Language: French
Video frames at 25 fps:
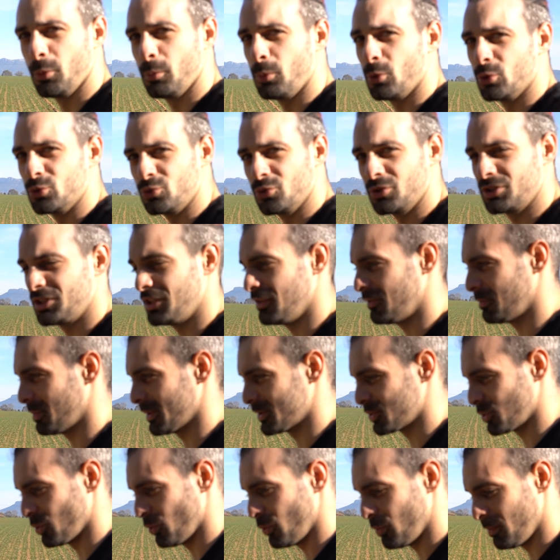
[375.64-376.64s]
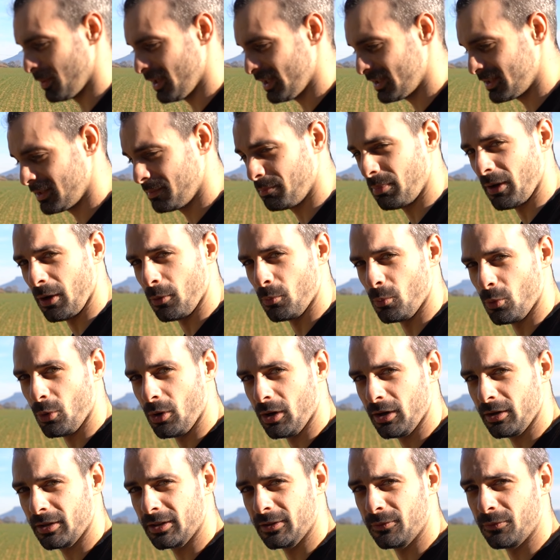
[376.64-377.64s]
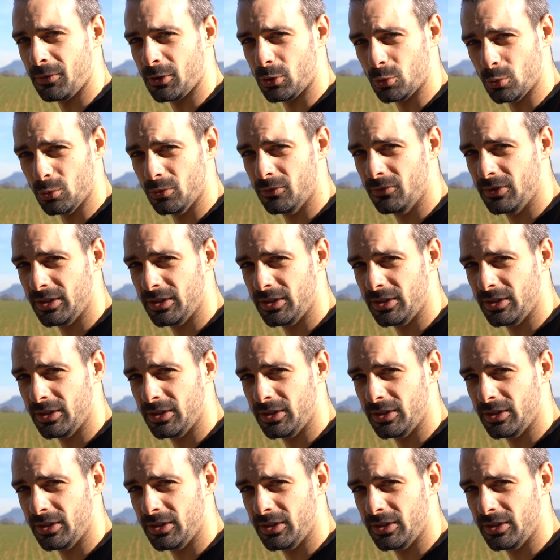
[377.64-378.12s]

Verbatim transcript: peu productif, parce que le mec, par mois, il fait une